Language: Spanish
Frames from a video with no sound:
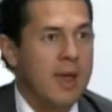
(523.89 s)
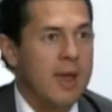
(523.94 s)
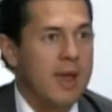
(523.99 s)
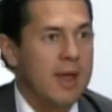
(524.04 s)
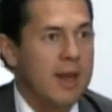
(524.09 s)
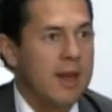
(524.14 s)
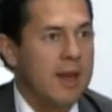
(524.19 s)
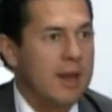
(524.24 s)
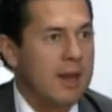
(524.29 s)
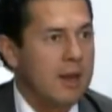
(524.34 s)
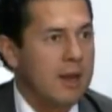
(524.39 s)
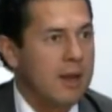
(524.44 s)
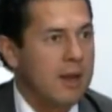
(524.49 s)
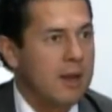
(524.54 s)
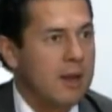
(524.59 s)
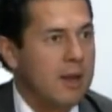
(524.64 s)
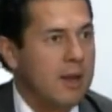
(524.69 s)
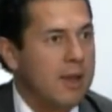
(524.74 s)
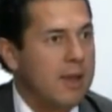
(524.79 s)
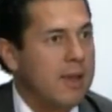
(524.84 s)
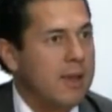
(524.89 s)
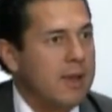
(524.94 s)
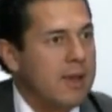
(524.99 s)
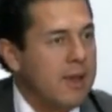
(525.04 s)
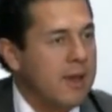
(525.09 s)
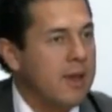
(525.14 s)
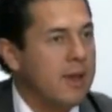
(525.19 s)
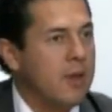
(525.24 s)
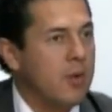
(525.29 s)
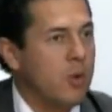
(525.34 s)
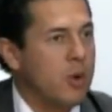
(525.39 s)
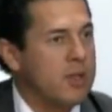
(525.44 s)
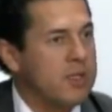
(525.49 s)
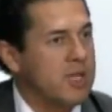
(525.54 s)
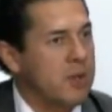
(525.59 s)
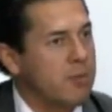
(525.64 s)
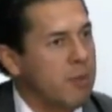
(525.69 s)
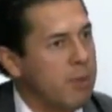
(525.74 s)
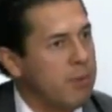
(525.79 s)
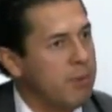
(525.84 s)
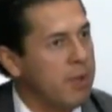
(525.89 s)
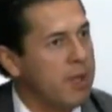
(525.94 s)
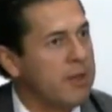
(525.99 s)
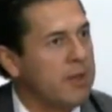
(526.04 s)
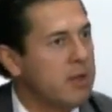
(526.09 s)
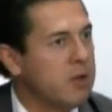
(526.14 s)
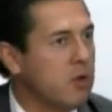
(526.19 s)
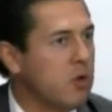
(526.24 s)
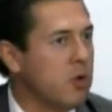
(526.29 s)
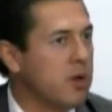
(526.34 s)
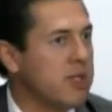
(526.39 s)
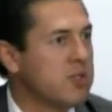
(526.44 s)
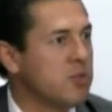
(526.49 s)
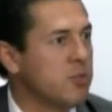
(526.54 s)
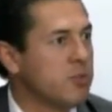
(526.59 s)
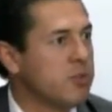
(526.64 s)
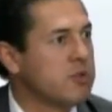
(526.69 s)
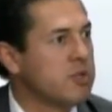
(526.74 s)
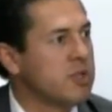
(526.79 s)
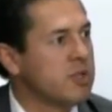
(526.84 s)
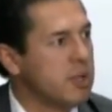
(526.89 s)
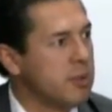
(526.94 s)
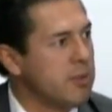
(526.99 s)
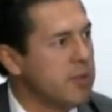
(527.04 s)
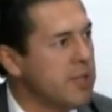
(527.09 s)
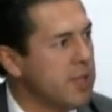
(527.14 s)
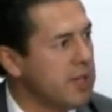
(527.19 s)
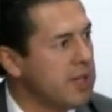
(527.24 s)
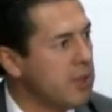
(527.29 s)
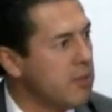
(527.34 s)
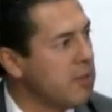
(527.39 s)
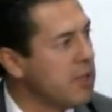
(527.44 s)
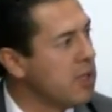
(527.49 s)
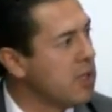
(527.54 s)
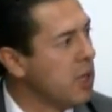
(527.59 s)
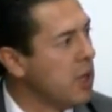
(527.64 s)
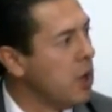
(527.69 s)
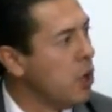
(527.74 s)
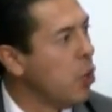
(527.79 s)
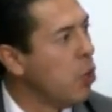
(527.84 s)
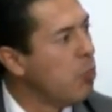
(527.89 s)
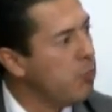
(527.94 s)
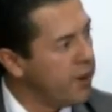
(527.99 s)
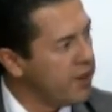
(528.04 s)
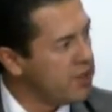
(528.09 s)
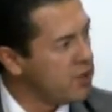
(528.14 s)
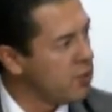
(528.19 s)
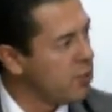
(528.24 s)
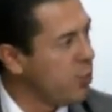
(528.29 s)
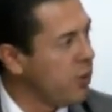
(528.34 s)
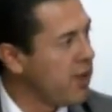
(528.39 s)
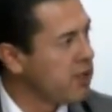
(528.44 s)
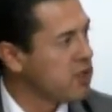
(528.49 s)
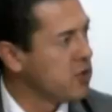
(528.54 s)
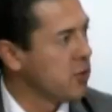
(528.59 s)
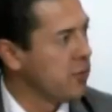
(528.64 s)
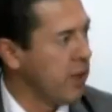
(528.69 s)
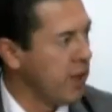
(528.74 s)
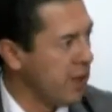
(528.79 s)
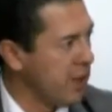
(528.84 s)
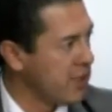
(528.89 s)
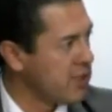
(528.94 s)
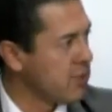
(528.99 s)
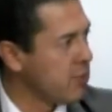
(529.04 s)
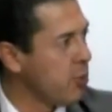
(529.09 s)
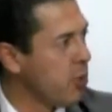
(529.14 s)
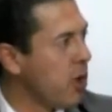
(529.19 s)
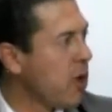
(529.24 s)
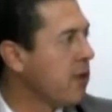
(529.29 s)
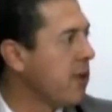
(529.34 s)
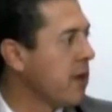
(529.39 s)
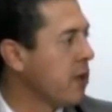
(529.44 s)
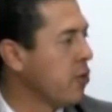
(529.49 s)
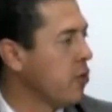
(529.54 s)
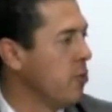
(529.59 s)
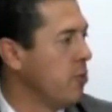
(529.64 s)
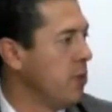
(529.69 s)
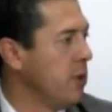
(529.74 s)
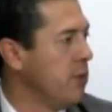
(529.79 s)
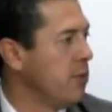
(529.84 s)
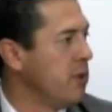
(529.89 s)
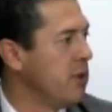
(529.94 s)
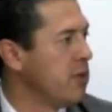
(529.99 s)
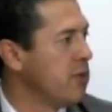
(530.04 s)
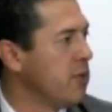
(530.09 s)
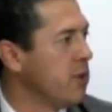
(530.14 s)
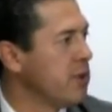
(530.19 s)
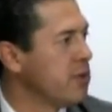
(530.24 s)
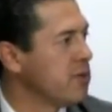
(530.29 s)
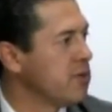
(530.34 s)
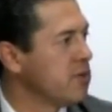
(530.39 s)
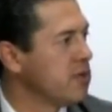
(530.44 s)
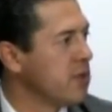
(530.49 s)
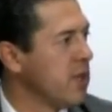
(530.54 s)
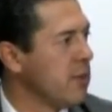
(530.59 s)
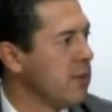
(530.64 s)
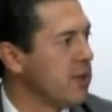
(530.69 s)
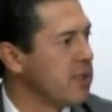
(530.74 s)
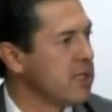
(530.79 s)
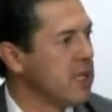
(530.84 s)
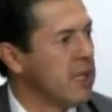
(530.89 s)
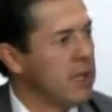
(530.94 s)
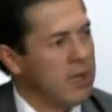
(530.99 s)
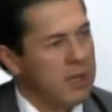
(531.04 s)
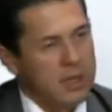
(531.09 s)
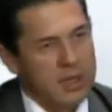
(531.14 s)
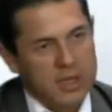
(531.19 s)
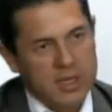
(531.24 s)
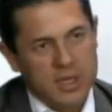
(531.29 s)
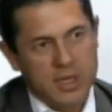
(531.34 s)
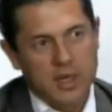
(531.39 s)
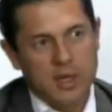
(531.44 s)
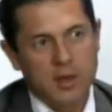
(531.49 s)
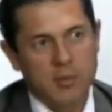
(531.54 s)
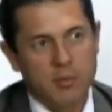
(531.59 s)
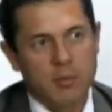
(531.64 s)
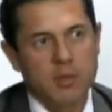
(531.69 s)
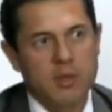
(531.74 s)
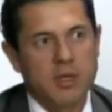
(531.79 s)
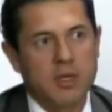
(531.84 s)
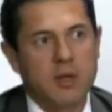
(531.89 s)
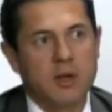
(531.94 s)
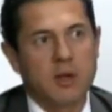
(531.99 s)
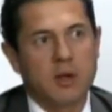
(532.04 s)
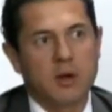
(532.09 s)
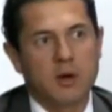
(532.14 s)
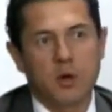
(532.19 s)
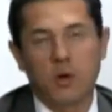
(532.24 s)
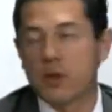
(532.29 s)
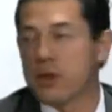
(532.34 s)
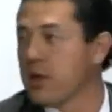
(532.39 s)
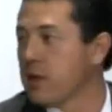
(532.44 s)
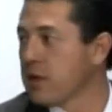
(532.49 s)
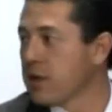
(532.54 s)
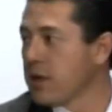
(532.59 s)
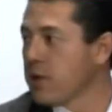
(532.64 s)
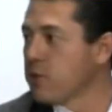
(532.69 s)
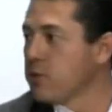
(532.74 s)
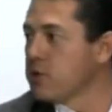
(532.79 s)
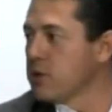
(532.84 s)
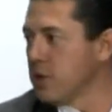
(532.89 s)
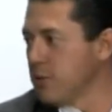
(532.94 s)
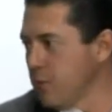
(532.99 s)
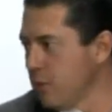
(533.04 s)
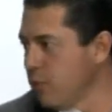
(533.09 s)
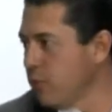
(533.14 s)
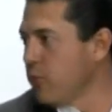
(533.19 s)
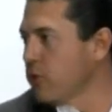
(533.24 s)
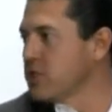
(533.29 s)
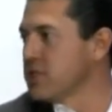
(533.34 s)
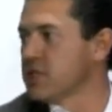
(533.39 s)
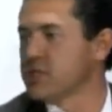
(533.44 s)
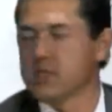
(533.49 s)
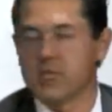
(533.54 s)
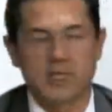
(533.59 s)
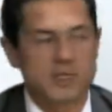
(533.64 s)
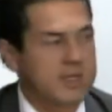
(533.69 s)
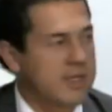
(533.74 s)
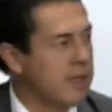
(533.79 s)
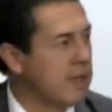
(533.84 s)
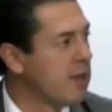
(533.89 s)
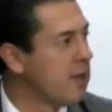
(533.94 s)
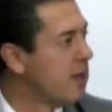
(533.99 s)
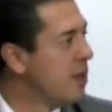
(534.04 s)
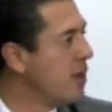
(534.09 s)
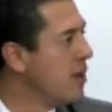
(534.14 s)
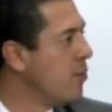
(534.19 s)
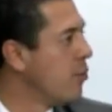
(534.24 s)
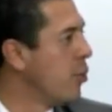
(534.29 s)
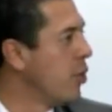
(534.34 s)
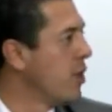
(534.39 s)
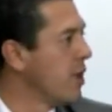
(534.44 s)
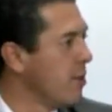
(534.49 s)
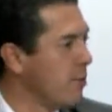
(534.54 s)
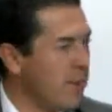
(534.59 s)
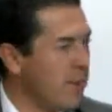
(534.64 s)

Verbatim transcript: el, en qué, ¿Cuál es el papel del Congreso? Pues determinar también un presupuesto para que se pueda dar cumplimiento a estos temas. Y el, y el rol del Ejecutivo, pues es que se ah, pueda